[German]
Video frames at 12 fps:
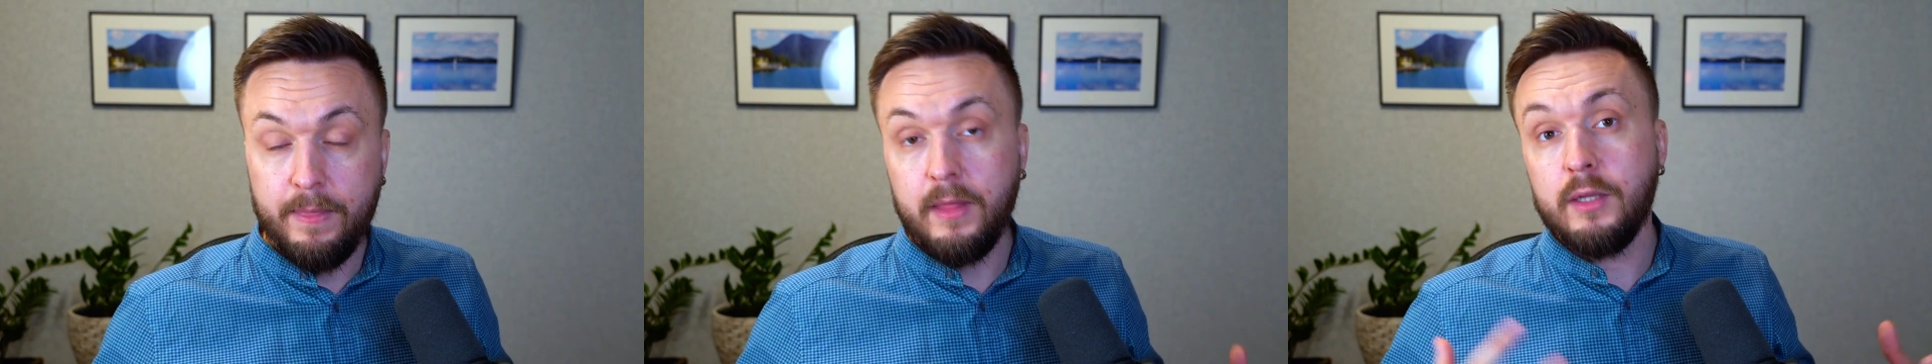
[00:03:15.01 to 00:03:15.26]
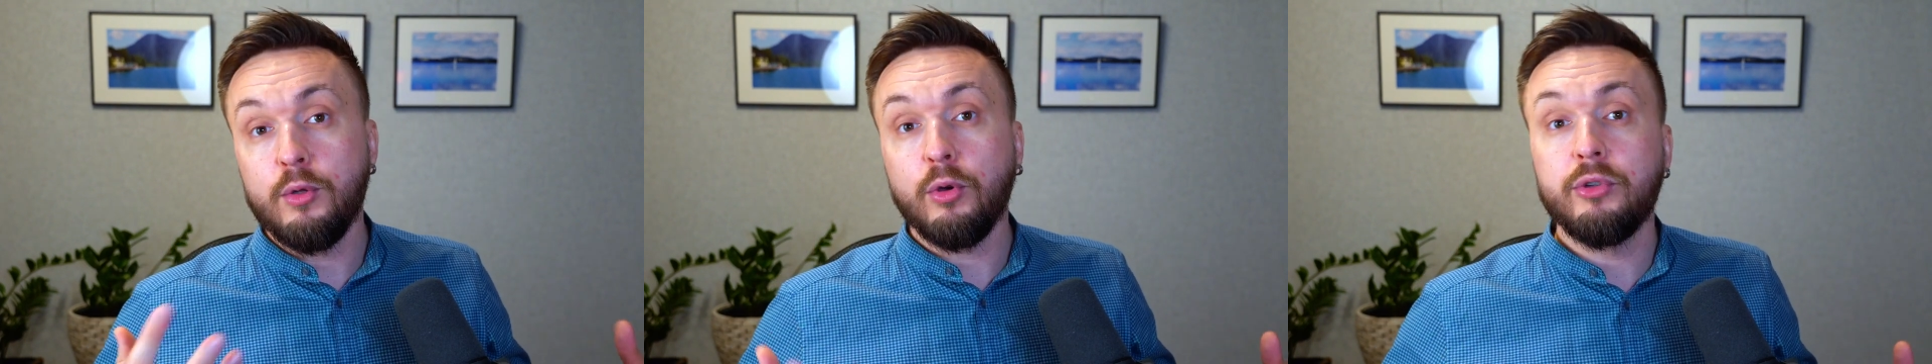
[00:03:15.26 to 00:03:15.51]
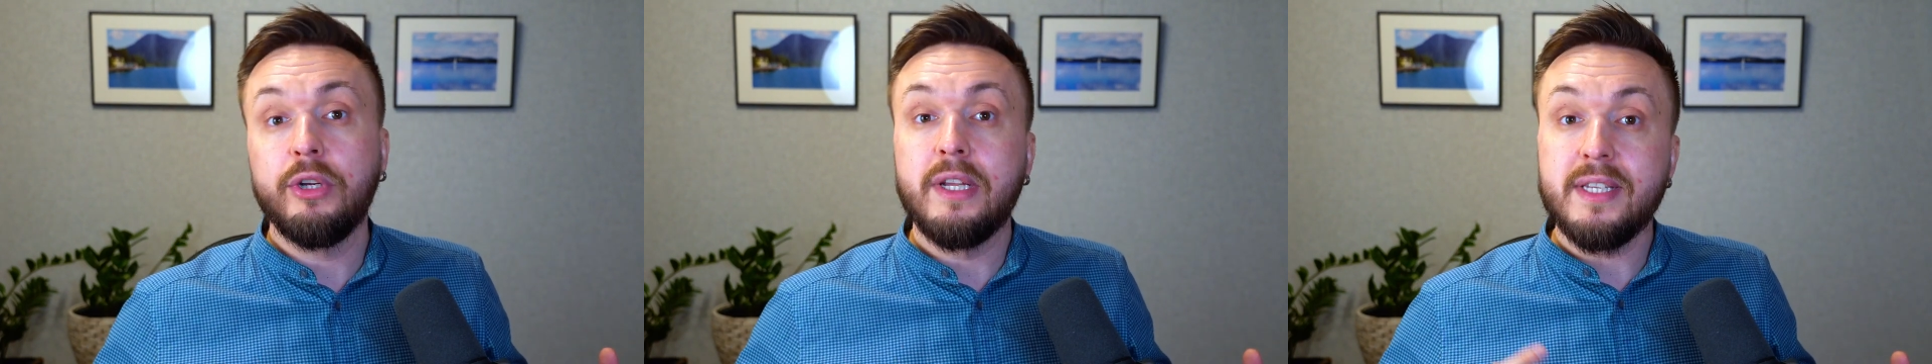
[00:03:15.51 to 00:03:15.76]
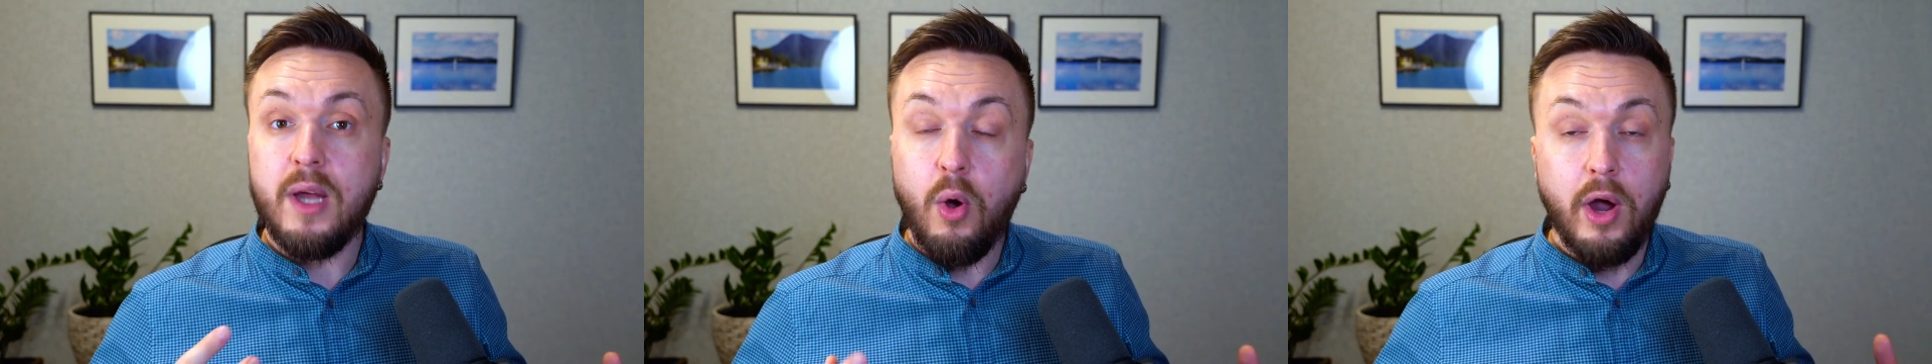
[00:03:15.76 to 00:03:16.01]
Ne, Doctrine
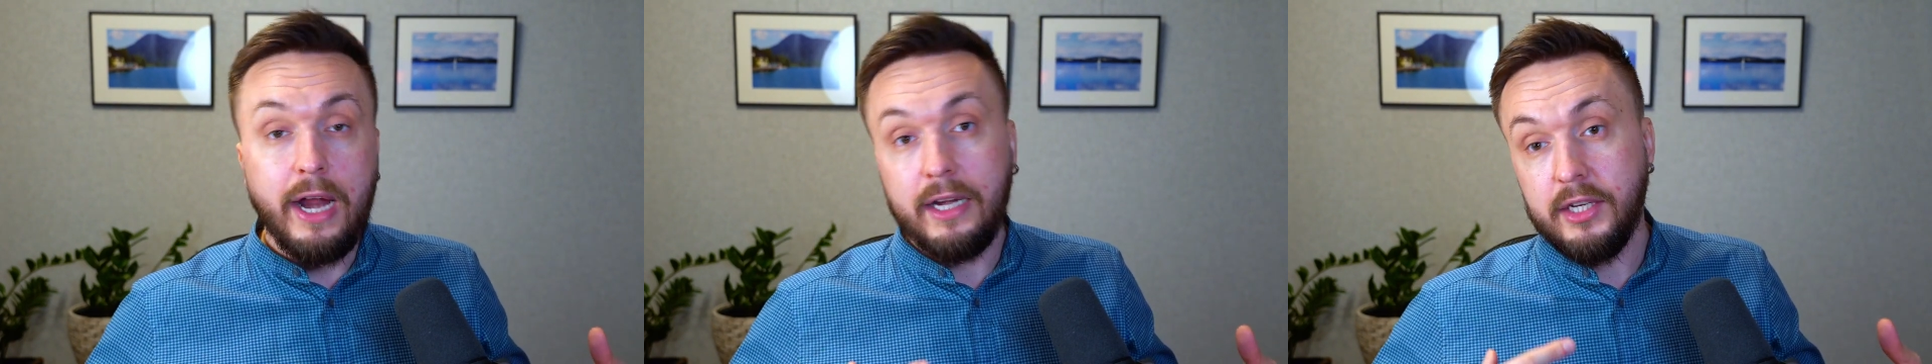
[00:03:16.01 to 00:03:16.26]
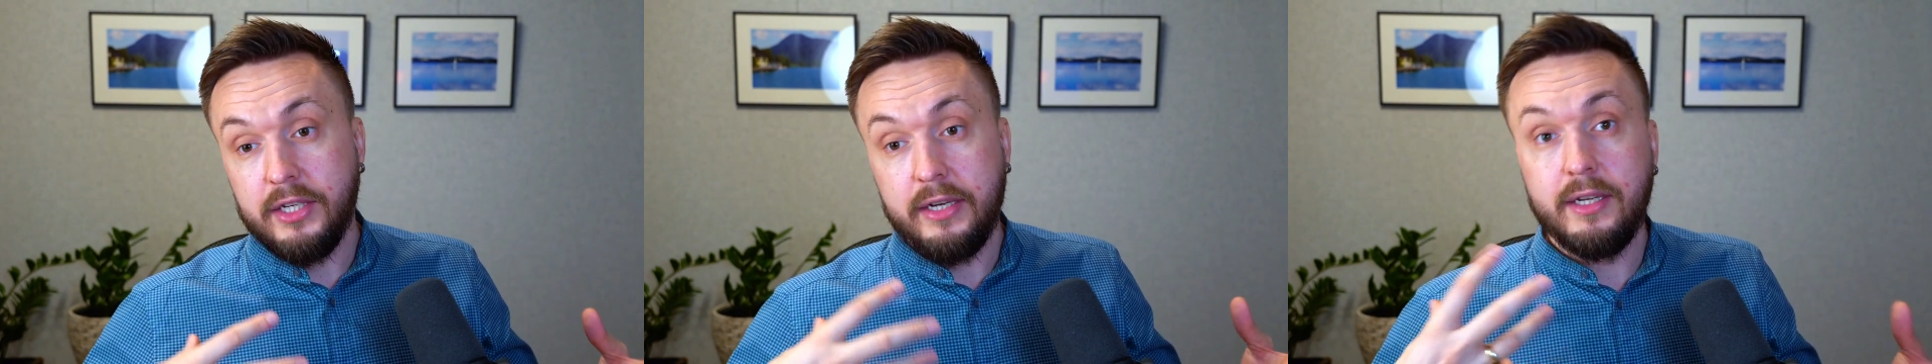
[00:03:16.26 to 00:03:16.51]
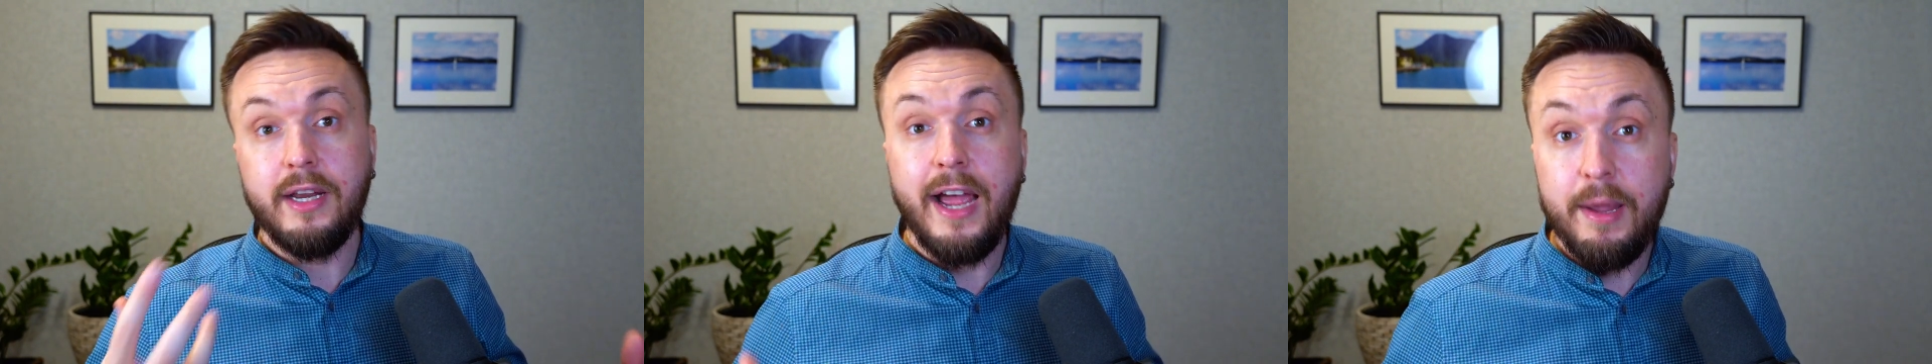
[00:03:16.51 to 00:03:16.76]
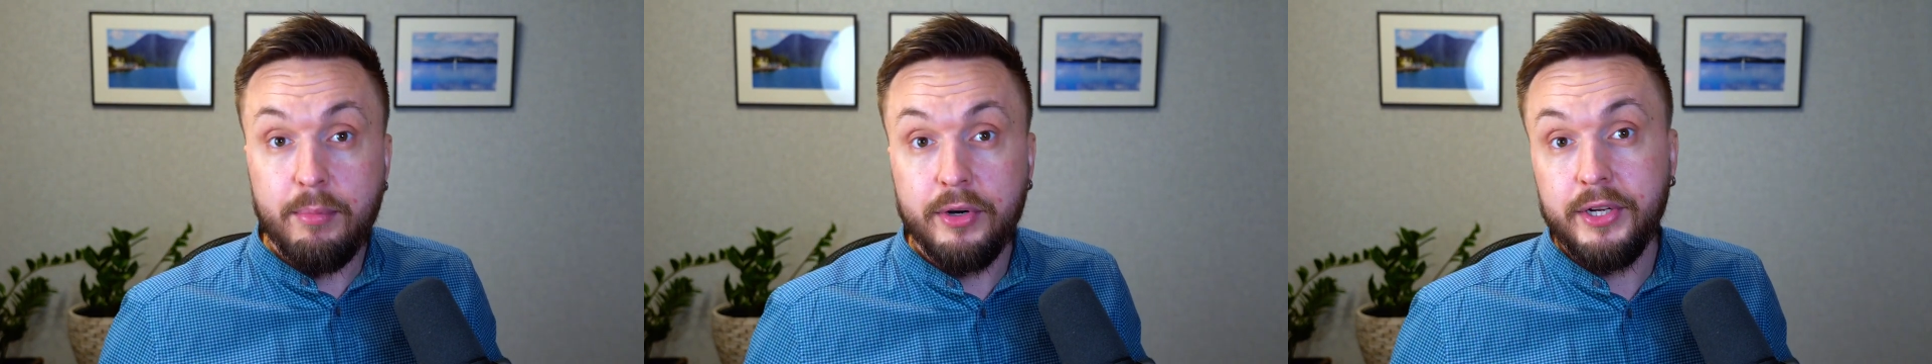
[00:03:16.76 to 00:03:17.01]
ist auch eigentlich eine
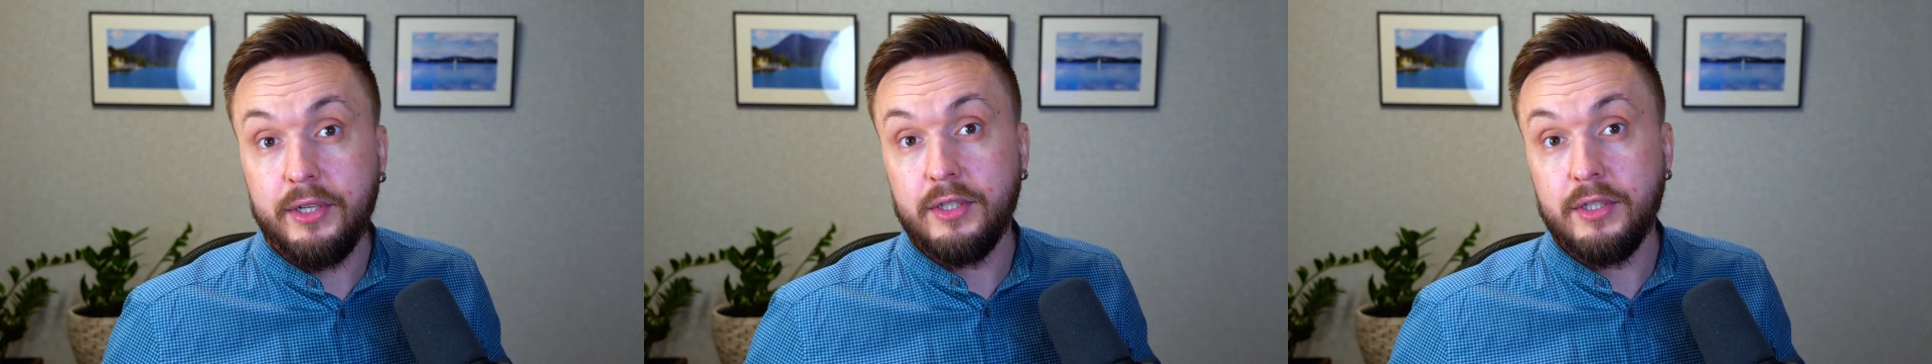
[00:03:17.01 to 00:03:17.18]
Library,